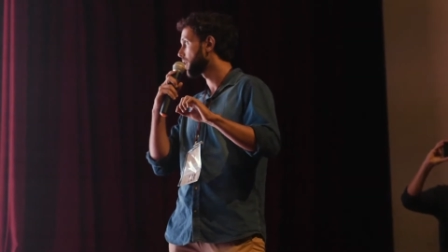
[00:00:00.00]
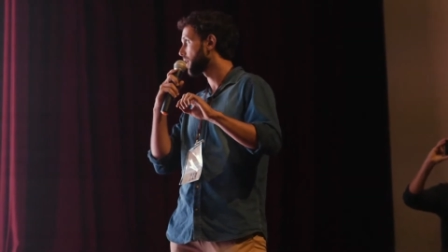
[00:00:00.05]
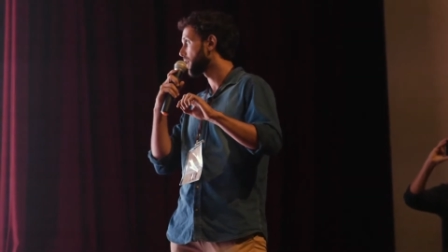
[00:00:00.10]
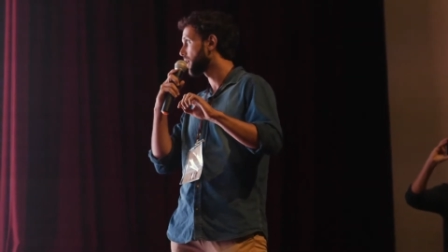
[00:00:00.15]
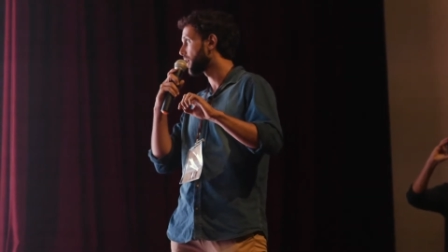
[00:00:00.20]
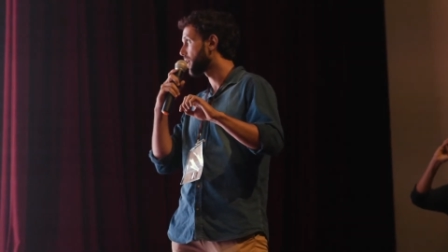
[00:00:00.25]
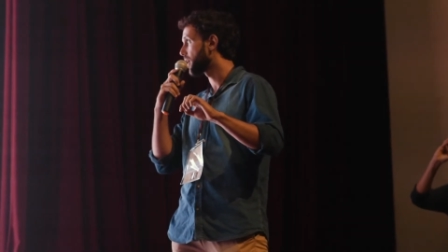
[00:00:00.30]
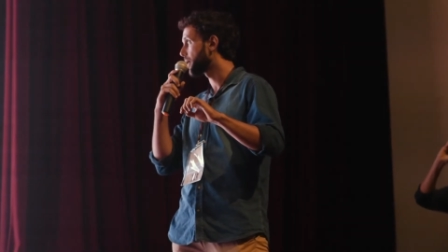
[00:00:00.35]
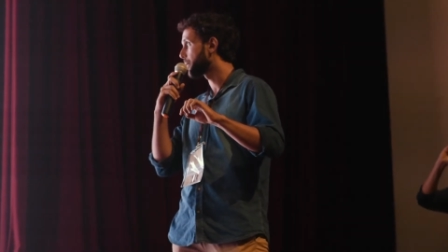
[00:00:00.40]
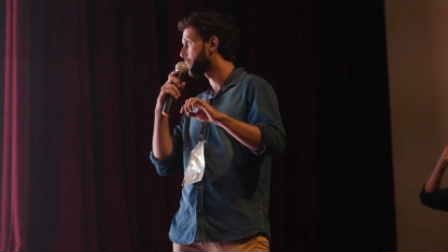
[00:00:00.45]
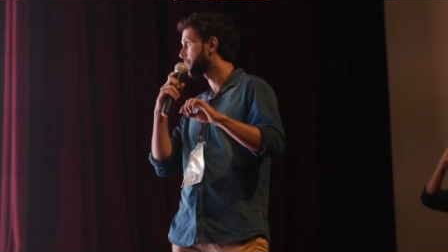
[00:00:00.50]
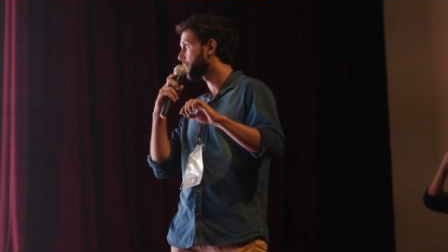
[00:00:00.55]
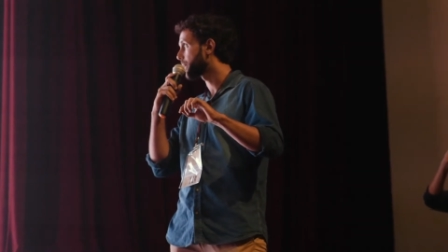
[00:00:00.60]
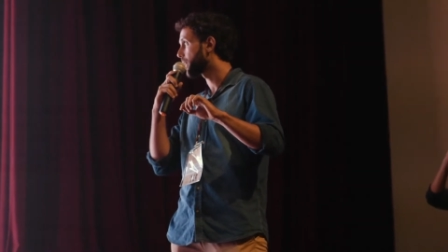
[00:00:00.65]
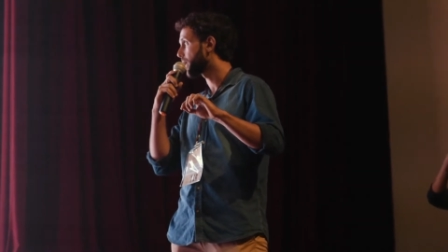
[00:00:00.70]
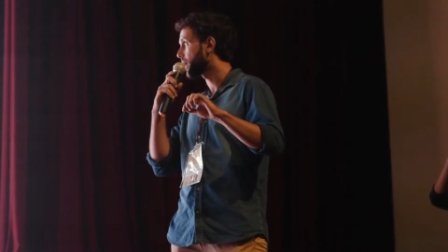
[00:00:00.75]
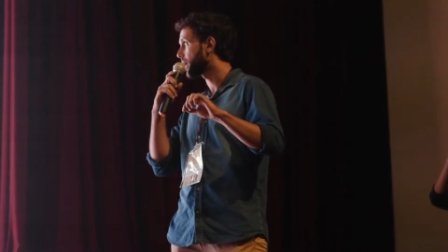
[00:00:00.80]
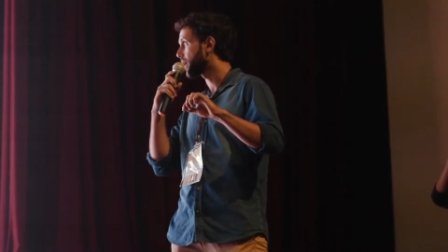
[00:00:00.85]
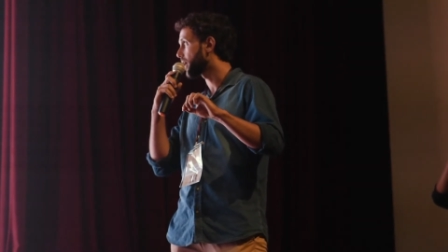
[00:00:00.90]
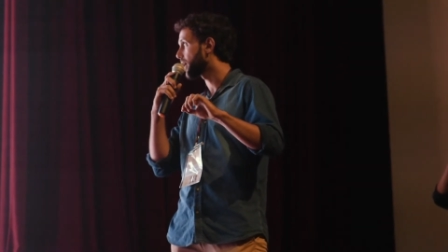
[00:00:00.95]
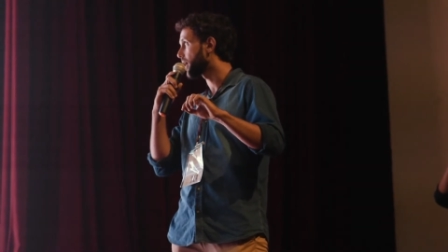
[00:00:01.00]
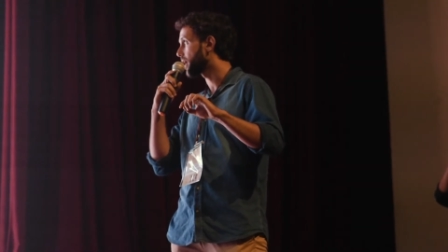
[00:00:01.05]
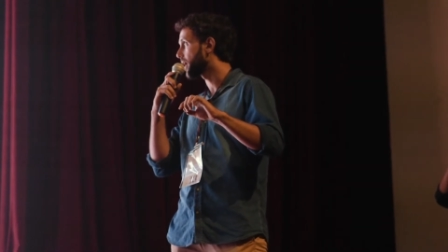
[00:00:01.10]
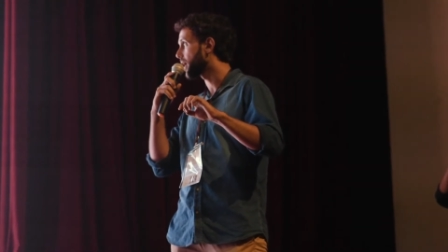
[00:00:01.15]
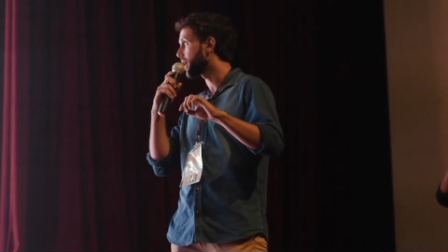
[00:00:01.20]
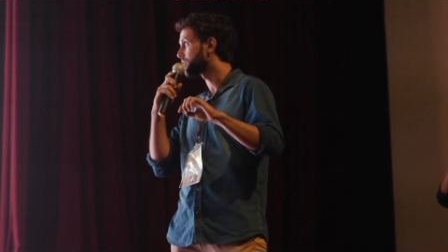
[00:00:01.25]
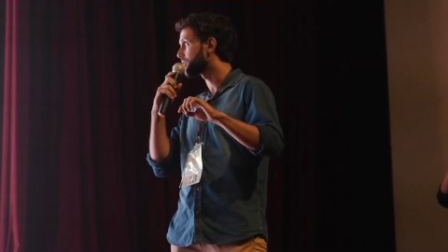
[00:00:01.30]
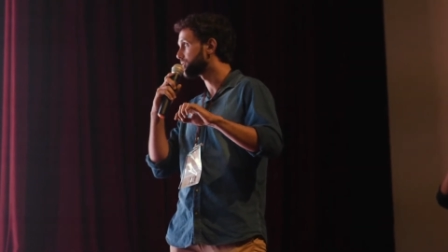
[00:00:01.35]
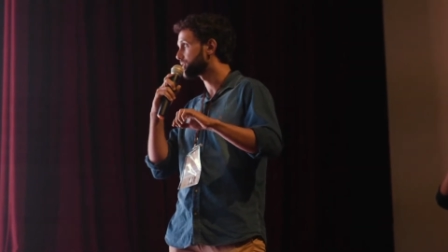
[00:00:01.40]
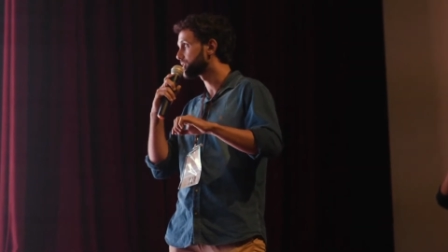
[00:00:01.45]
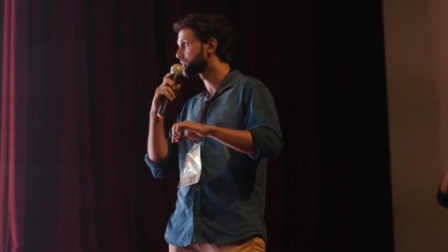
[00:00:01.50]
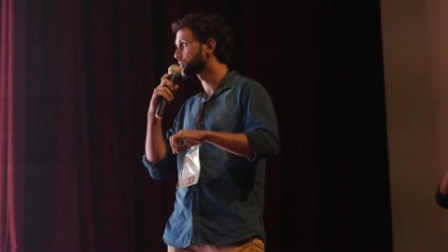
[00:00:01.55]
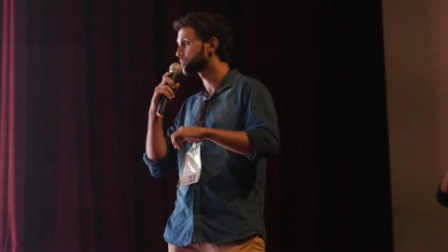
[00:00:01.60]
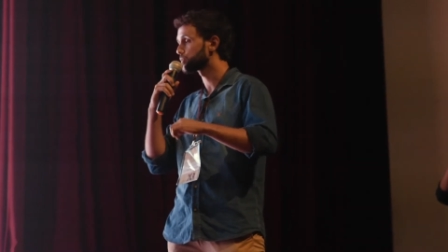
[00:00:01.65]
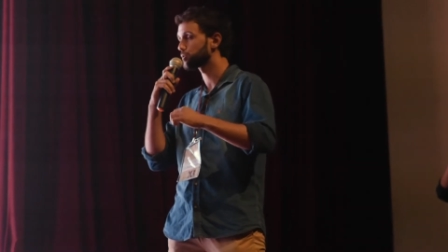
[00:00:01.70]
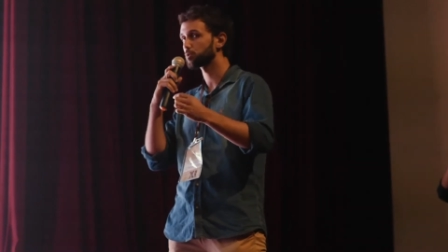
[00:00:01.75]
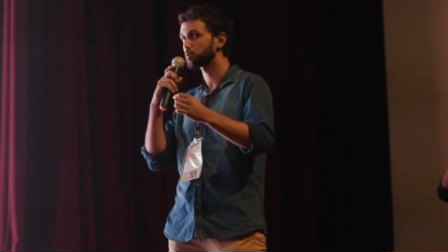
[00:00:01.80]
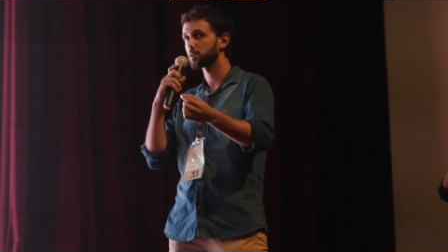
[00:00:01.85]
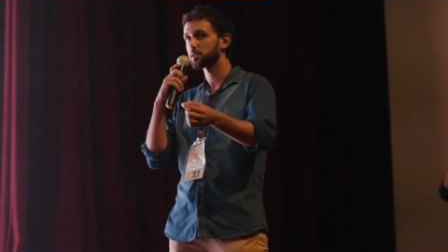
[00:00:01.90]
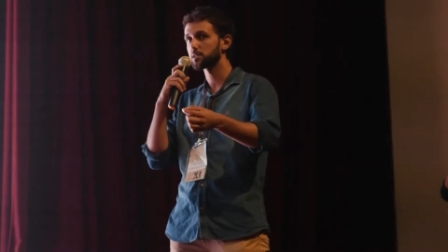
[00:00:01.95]
é, a visão
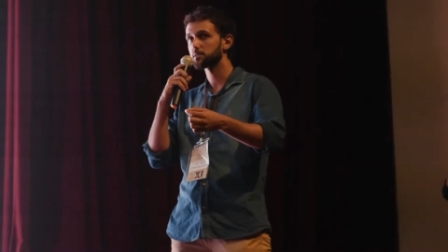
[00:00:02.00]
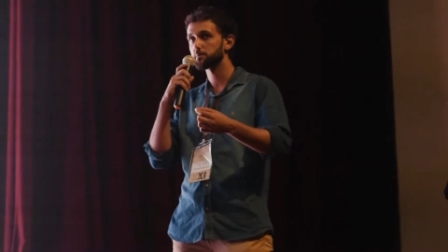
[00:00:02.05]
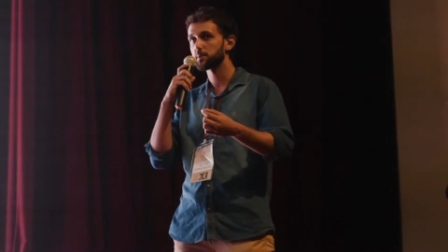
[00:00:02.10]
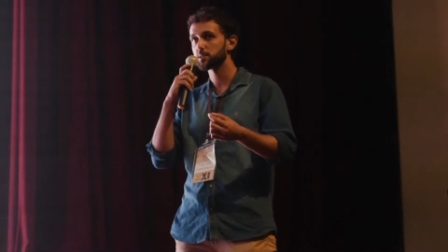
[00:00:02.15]
de outras